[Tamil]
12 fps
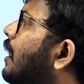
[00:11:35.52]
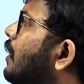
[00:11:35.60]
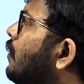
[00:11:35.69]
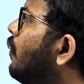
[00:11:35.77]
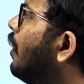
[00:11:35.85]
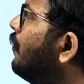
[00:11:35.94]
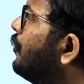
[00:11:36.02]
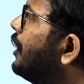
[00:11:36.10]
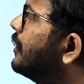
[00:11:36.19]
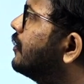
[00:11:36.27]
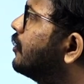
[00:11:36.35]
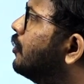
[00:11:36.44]
வேல்யூ ஆஃப்
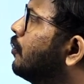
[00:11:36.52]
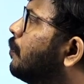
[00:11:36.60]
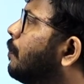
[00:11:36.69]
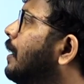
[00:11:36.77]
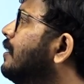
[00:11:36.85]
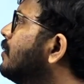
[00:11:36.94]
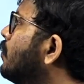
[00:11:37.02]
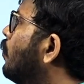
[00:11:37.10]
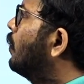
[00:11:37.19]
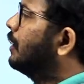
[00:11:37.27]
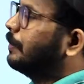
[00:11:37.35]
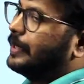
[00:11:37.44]
எக்ஸ் கியூப் பிளஸ்
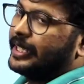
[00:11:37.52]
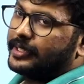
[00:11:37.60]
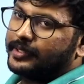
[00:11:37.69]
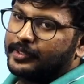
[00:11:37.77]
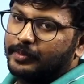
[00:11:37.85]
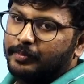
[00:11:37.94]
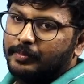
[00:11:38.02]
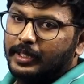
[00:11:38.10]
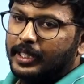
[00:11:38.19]
ஒன் பை எக்ஸ் கியூப்